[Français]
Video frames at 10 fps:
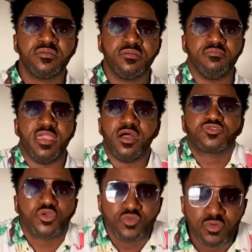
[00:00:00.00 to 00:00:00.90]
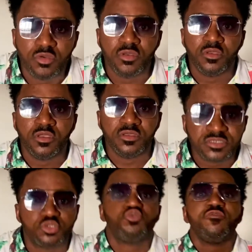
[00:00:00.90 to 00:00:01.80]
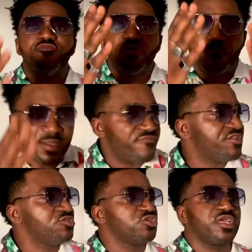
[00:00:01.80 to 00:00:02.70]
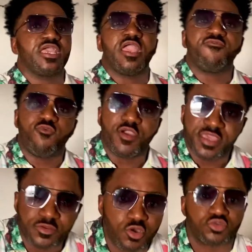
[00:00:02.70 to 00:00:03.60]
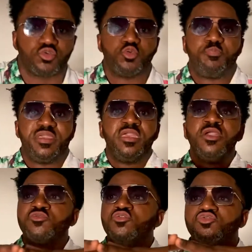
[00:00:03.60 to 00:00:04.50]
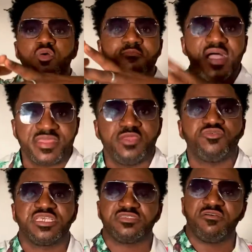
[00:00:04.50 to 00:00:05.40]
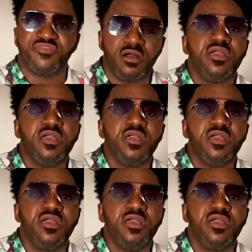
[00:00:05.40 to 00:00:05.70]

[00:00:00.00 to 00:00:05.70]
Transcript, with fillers: mais entre nous, si tu ne voulais pas venir gérer un foyer, donc t'occuper de ton mari, de tes enfants,